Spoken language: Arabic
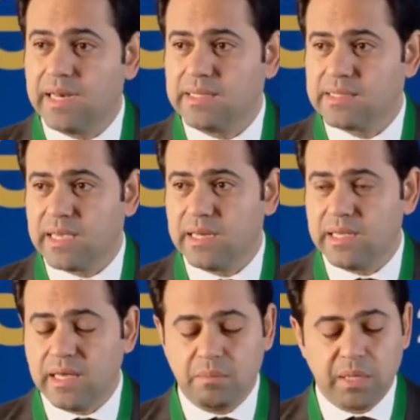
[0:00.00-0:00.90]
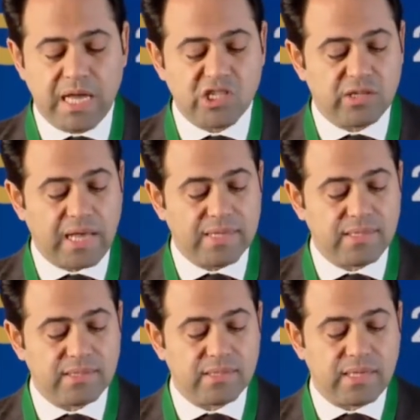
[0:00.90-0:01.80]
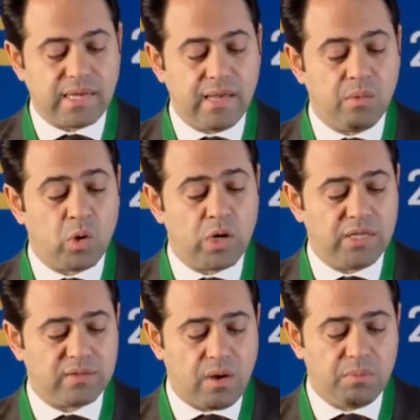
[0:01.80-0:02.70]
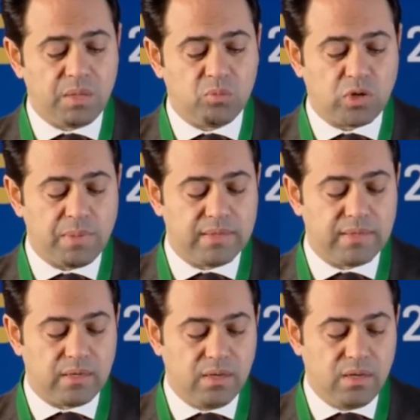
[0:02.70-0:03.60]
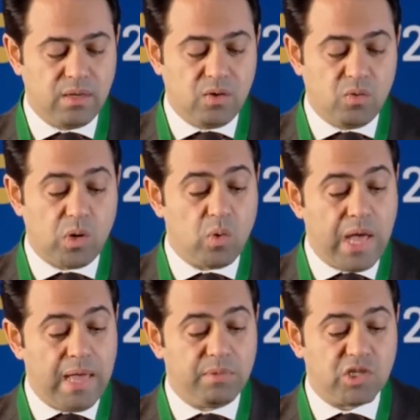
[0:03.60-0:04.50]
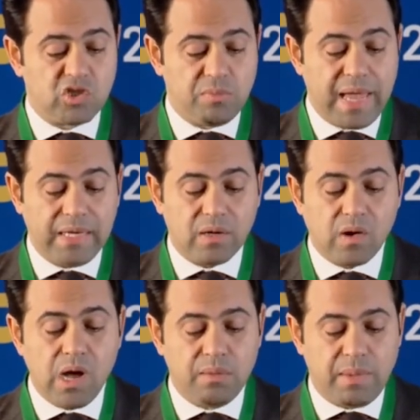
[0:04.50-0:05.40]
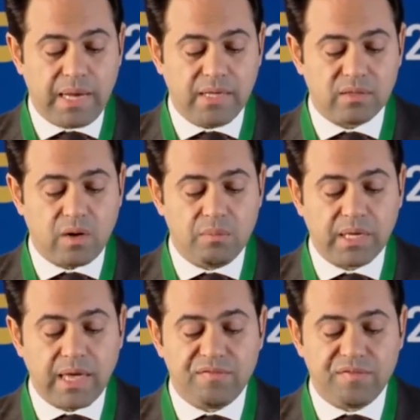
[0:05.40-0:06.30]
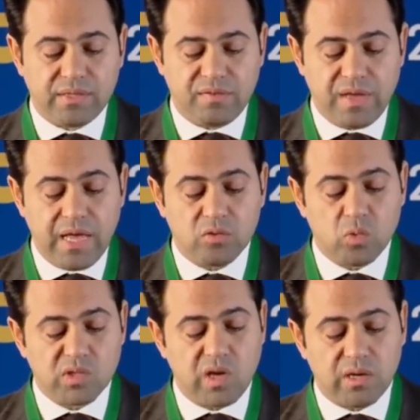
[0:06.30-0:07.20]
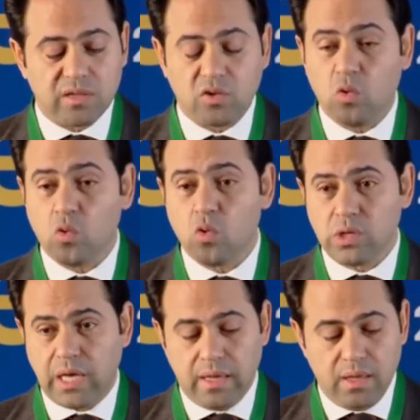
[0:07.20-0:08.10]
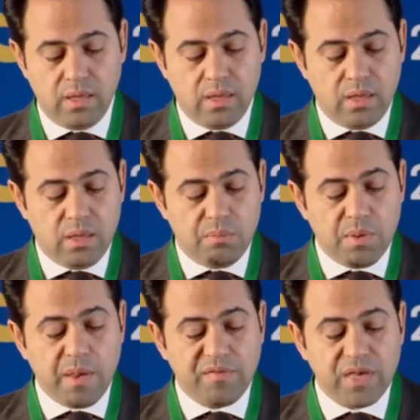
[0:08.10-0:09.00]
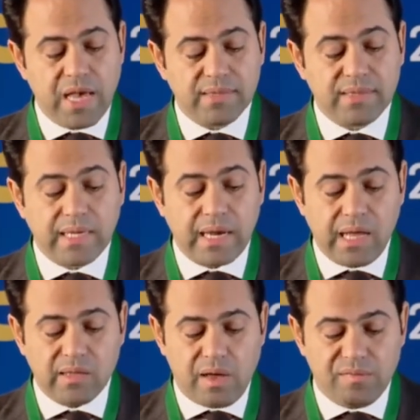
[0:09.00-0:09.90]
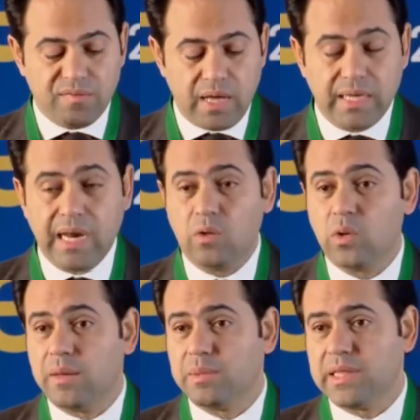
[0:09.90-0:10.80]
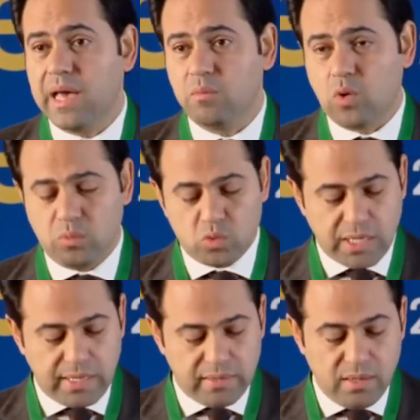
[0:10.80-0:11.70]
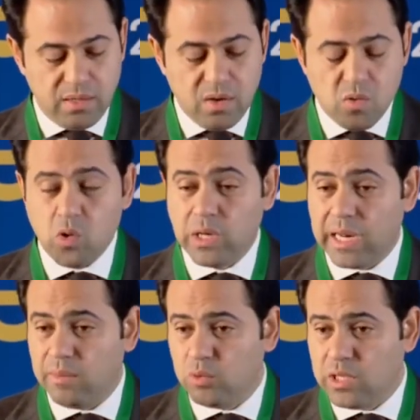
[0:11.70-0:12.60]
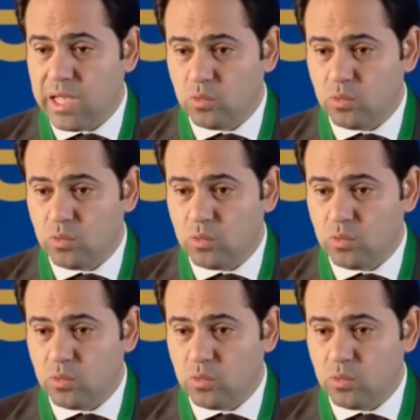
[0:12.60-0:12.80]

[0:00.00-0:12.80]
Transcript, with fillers: الإنسانية من أجل تعزيز السلام والاحترام المتبادل والوئام الاجتماعي القائم على احترام كافة الفئات وصيانة حقوقها بما فيها تلك الأضعف أي الأولى بالدعم والمساندة وهنا لابد أن